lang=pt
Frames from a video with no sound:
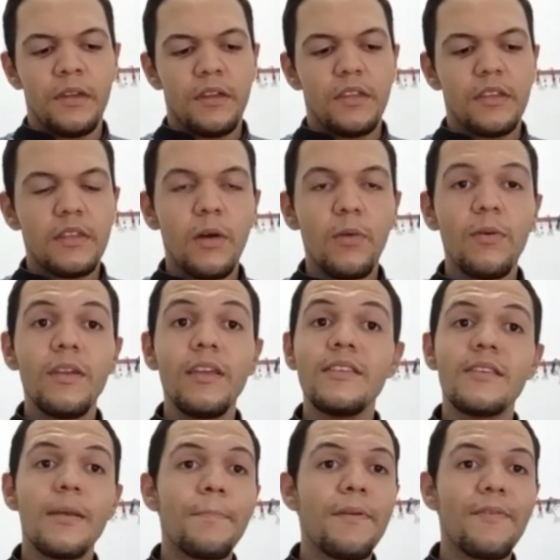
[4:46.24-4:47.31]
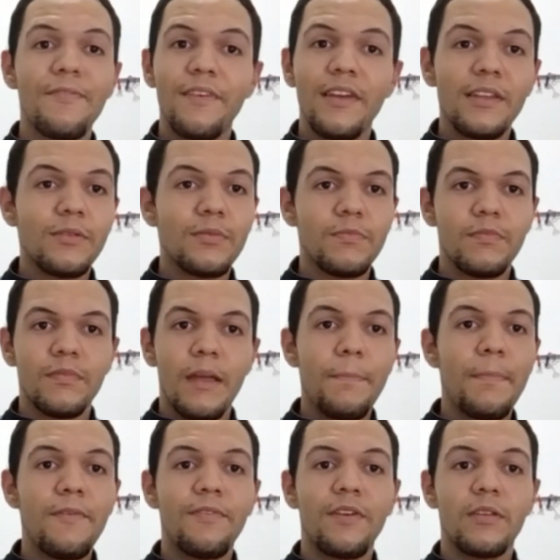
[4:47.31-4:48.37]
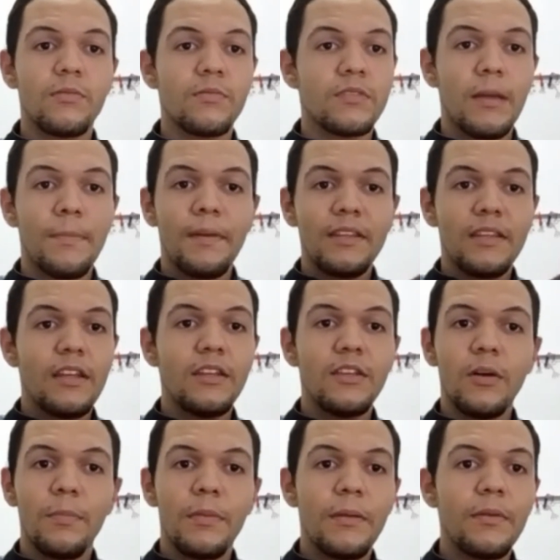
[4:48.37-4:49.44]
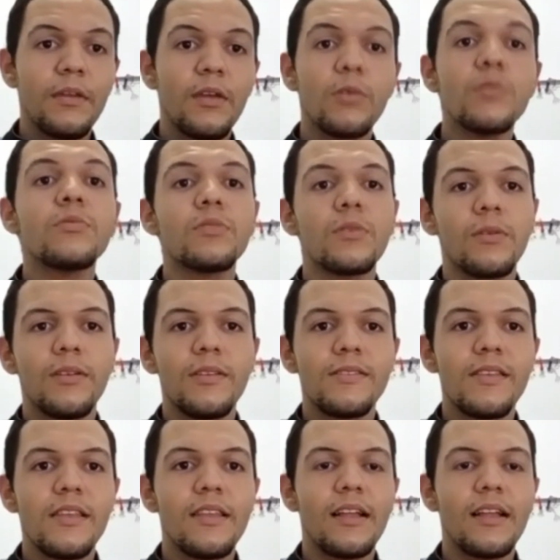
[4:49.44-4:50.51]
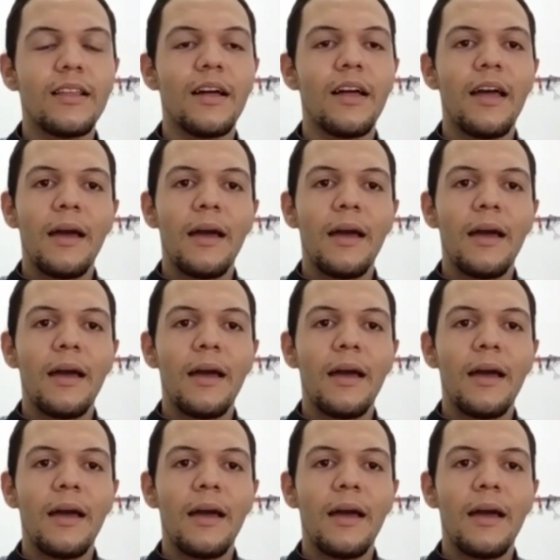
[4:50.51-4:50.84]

Então isso é perfeito é perfeito. Sapatilha de neoprene, eu não tenho o que dizer dela.